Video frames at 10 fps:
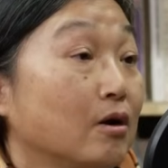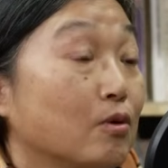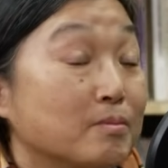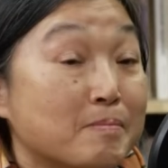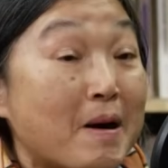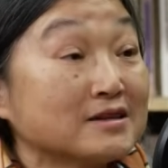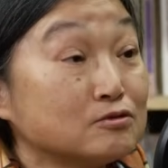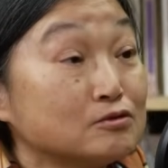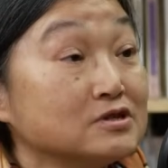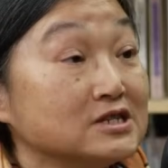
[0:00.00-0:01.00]
我们当
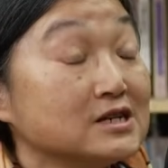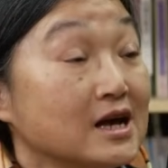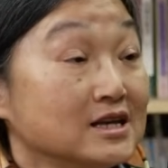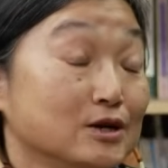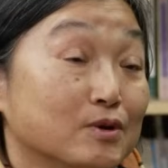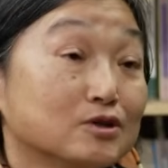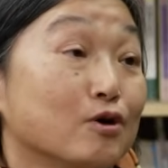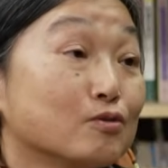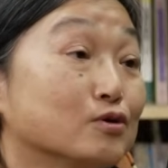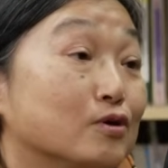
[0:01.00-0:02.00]
初以为
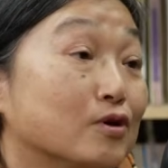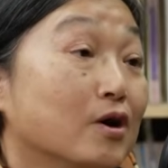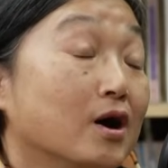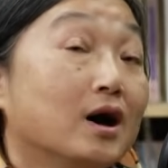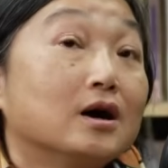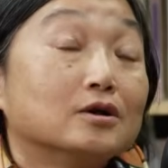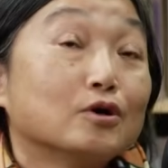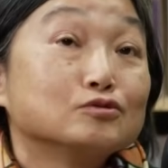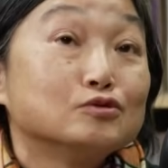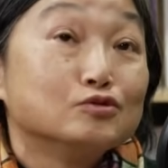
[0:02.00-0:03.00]
透过呃
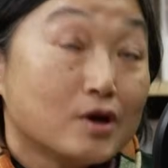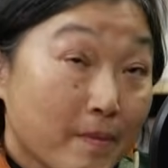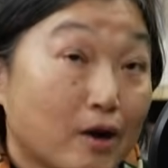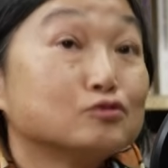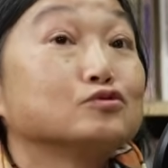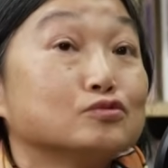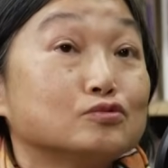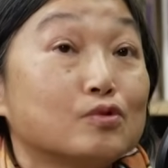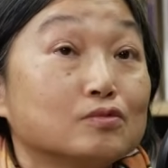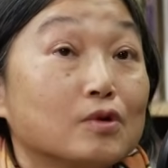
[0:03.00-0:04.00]
农村水保
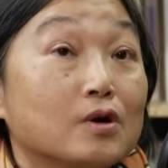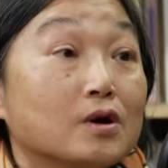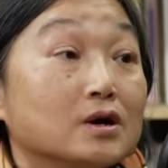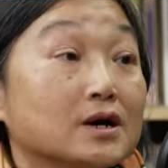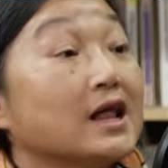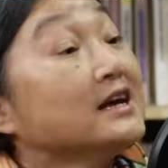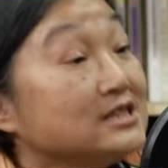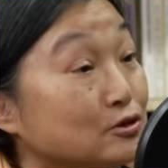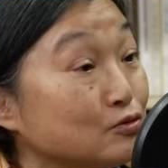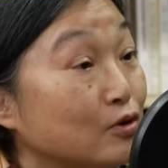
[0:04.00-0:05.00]
署可以来
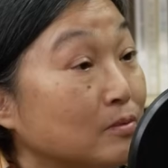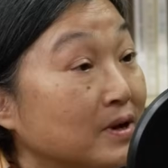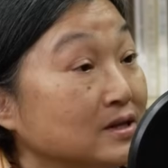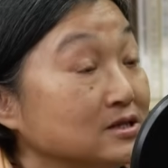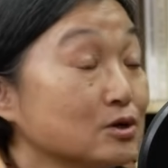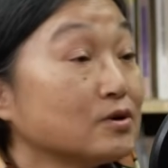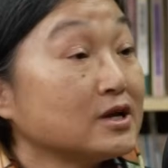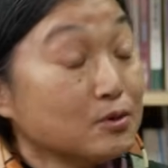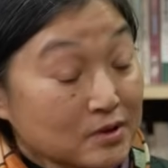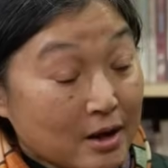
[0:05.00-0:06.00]
协助我们，结果
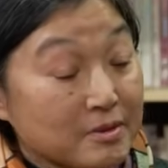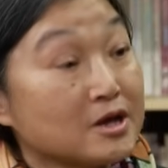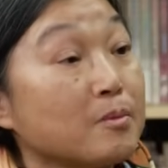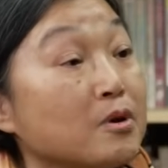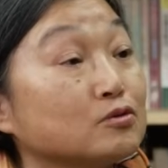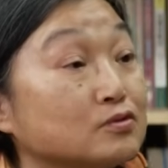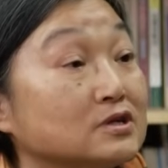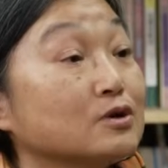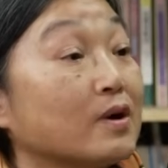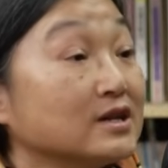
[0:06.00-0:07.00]
因为他们也没有土
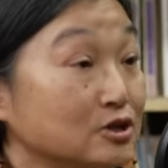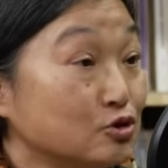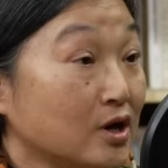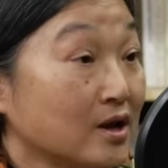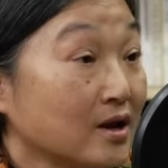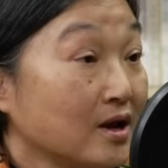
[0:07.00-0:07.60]
地管理权，